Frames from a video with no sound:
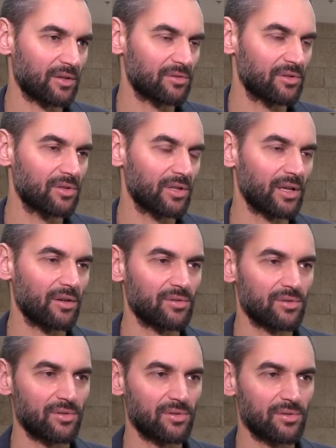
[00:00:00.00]
rodzinnego
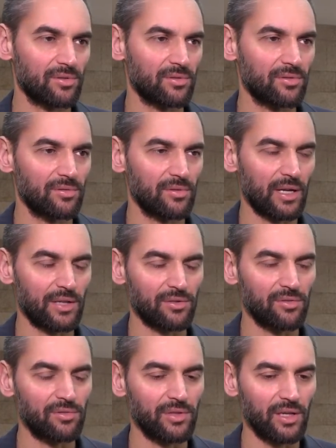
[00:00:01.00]
czy, czy lekarza
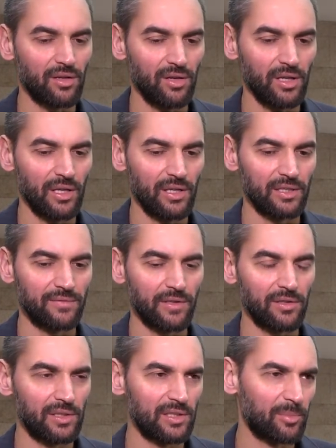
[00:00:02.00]
ogólnego jest
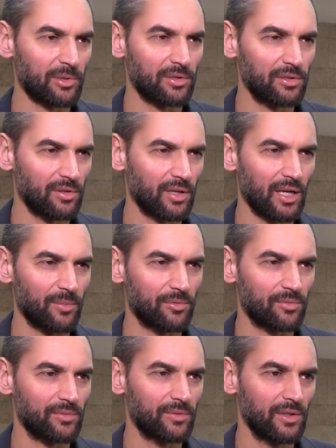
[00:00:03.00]
wykonanie
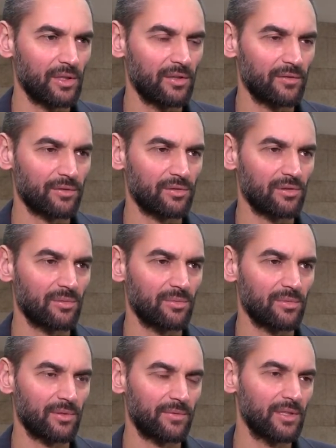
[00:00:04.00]
proteinogramu w
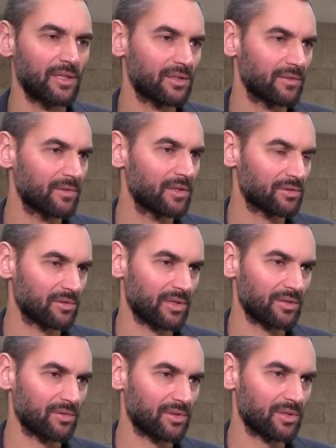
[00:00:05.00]
którym ewidentnie widać od
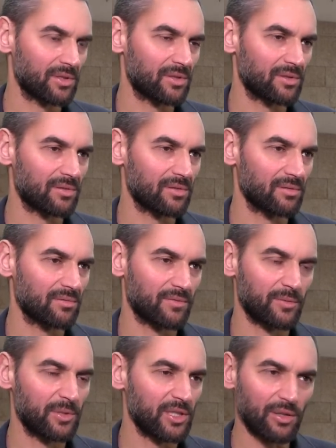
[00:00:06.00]
razu, że jest y,
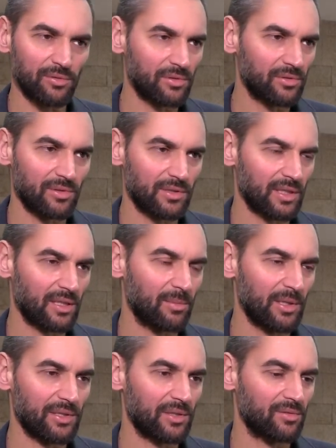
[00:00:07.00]
w szpiczaku, no to jest takie
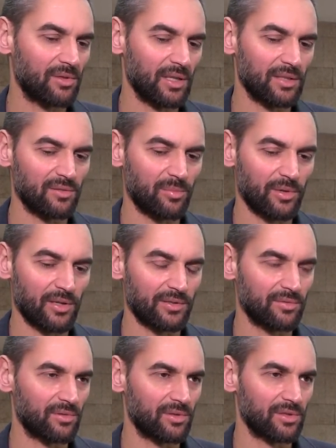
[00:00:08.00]
badanie, które jasno
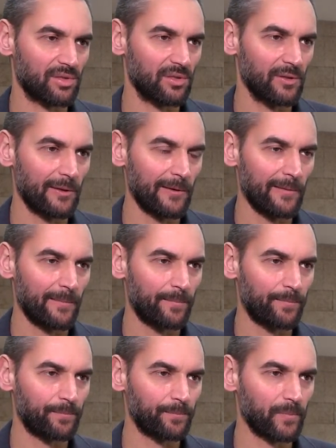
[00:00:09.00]
pokazuje, że,
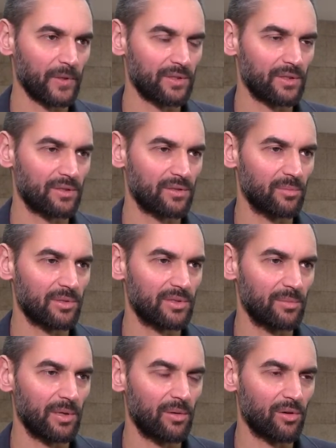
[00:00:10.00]
mm, że jest
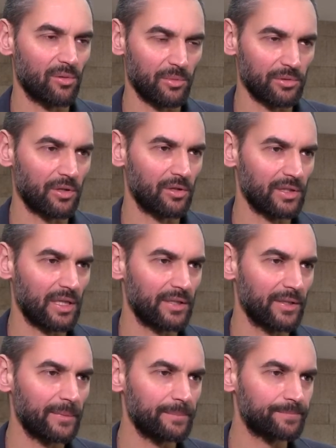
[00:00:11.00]
obecne białko
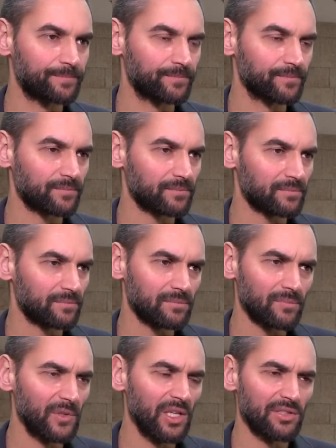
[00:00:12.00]
monoklonalne.
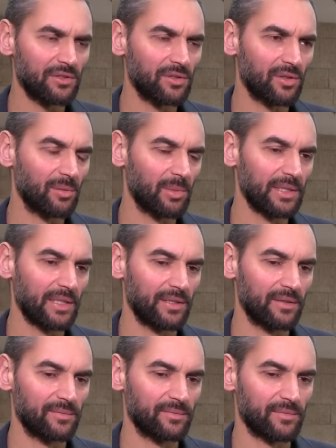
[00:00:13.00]
Nie jest to drogie
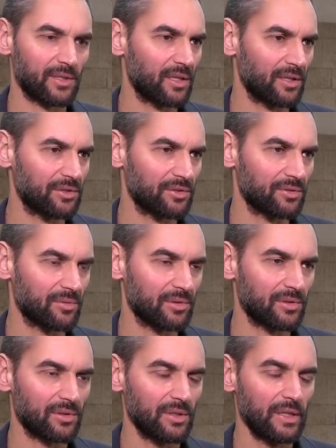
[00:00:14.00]
badanie, kilkadziesiąt
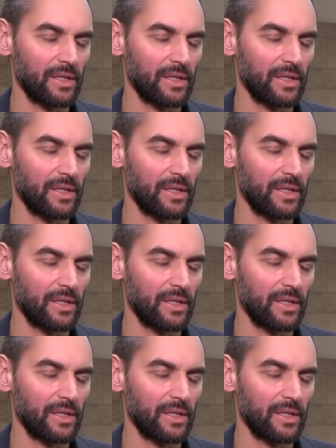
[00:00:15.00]
złotych.